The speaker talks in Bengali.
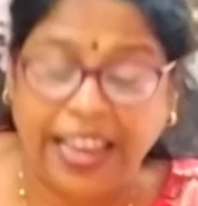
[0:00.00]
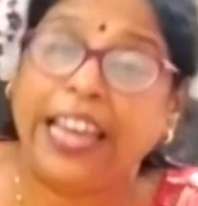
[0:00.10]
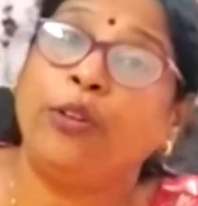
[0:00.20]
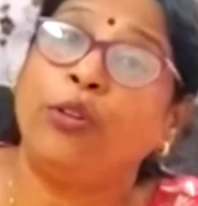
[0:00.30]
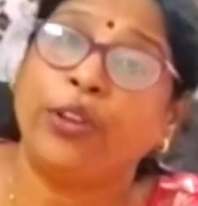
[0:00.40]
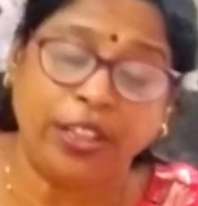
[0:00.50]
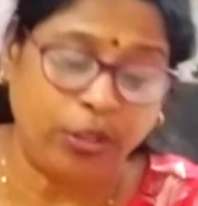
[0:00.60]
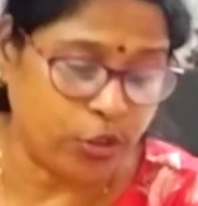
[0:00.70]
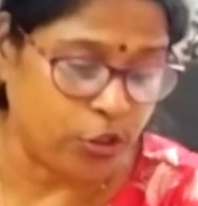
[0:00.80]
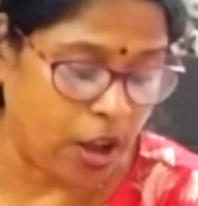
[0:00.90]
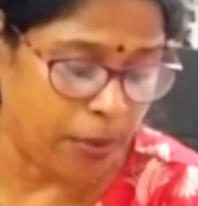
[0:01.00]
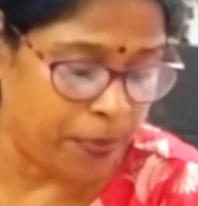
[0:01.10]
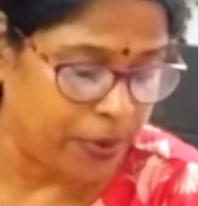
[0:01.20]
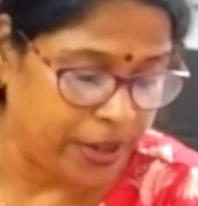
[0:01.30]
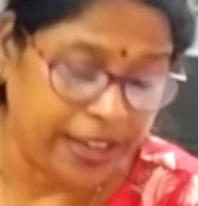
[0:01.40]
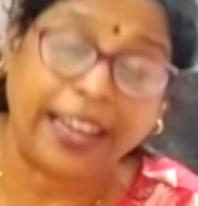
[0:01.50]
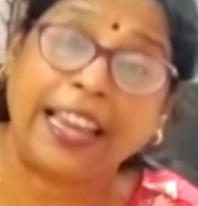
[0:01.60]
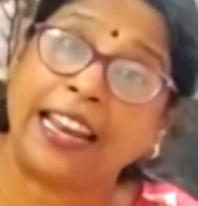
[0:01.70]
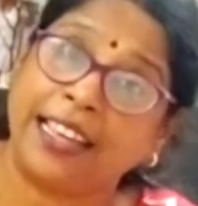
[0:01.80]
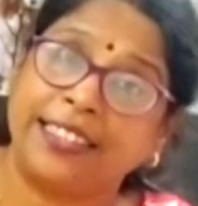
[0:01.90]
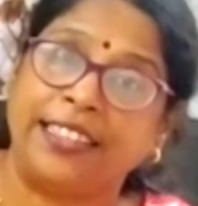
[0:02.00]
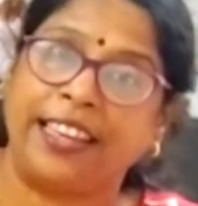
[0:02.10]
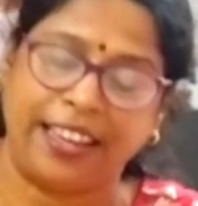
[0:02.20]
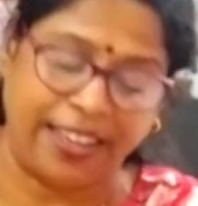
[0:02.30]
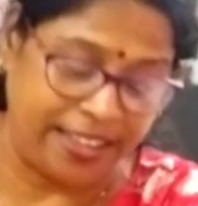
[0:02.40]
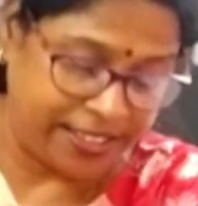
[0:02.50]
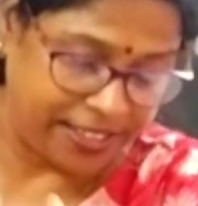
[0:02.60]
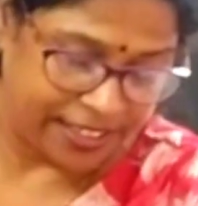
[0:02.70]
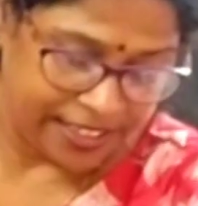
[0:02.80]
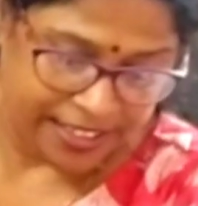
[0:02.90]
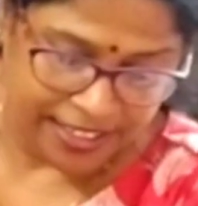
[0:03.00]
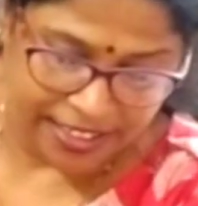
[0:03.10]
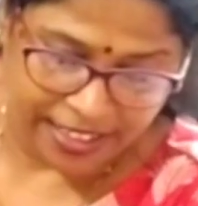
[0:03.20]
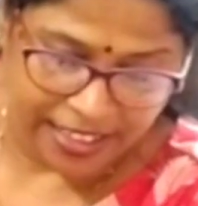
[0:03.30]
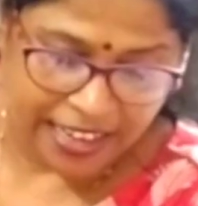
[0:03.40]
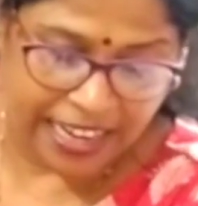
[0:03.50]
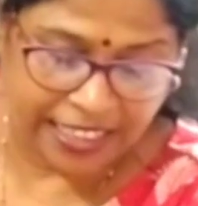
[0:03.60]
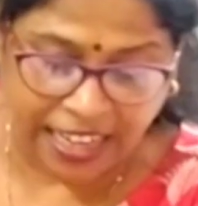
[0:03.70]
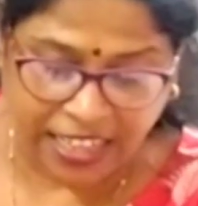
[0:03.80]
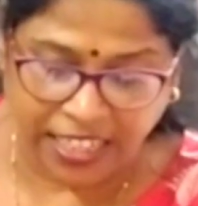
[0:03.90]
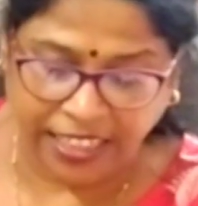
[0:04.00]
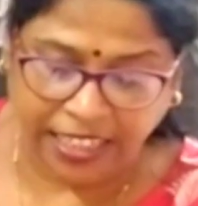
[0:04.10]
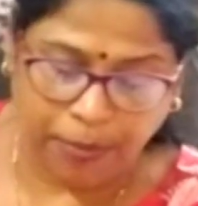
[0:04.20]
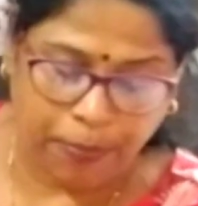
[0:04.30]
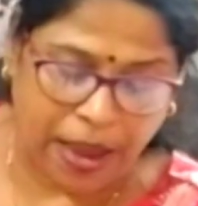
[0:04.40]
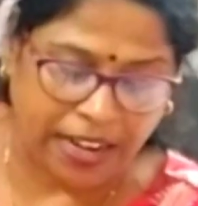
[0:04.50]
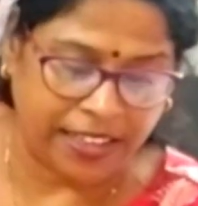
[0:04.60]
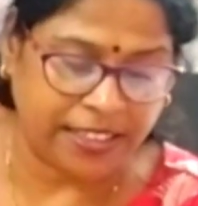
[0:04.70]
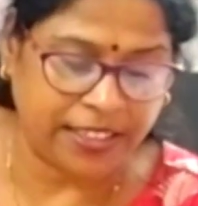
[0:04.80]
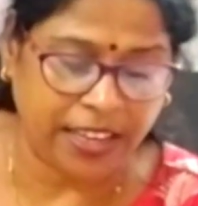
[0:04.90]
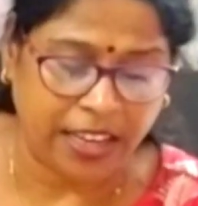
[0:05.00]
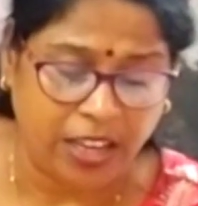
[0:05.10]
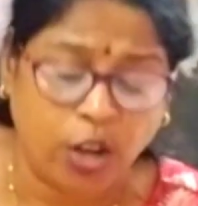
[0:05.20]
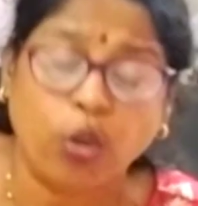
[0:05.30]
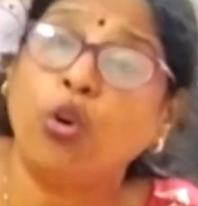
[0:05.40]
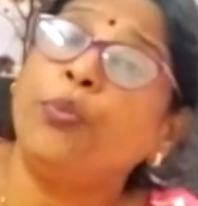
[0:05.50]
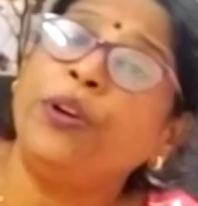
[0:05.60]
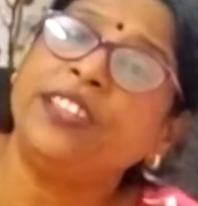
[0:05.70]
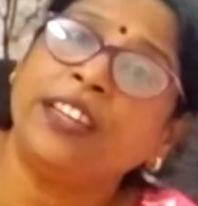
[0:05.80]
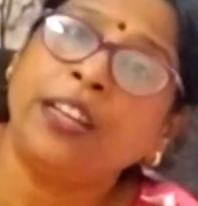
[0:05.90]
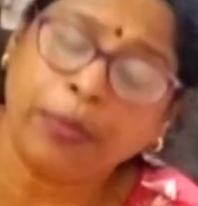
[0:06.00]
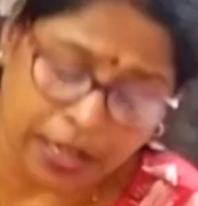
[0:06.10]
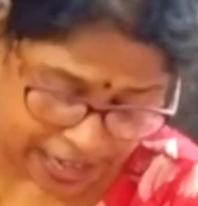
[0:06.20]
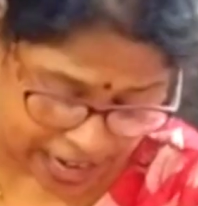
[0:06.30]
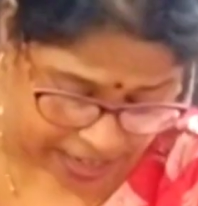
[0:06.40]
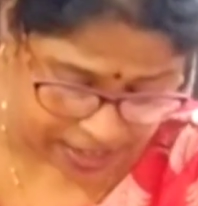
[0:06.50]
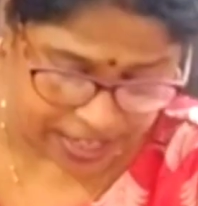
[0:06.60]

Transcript: এগুলো কিন্তু সব গ্যালাক্সি থেকে কিনেছি এই তার সাথে একটা প্যান্ট আছে খুব রিজনেবল রেট